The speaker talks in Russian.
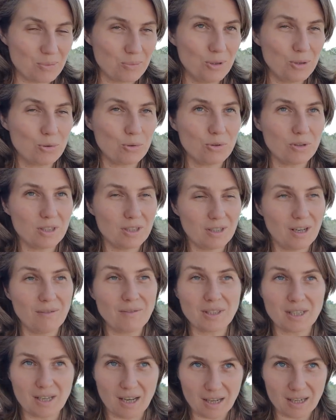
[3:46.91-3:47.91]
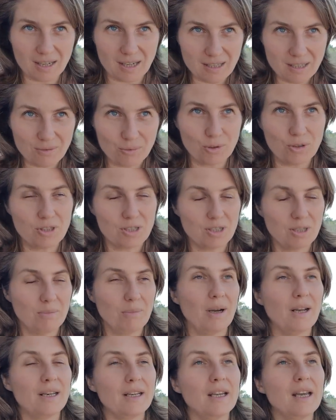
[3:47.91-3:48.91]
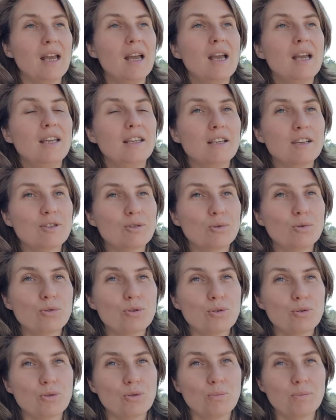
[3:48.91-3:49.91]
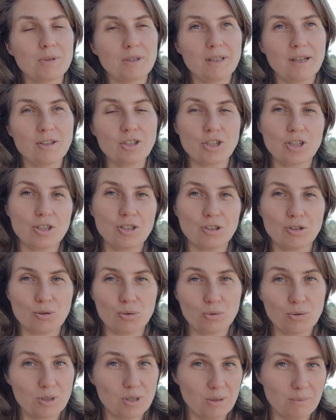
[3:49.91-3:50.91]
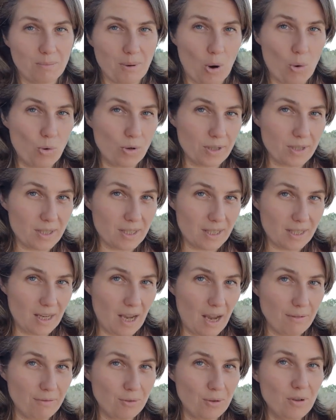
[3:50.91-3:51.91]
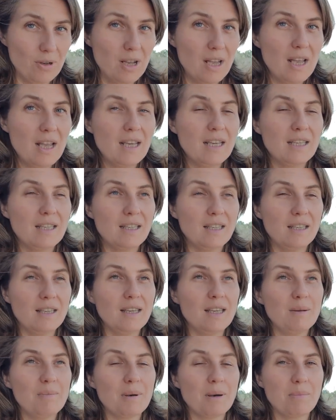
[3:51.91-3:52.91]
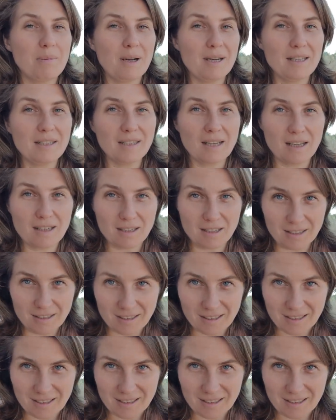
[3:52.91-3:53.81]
Мы тут недавно как раз вот снимали экскурсию, продолжение экскурсии по улице Яфу, и попали на рынок.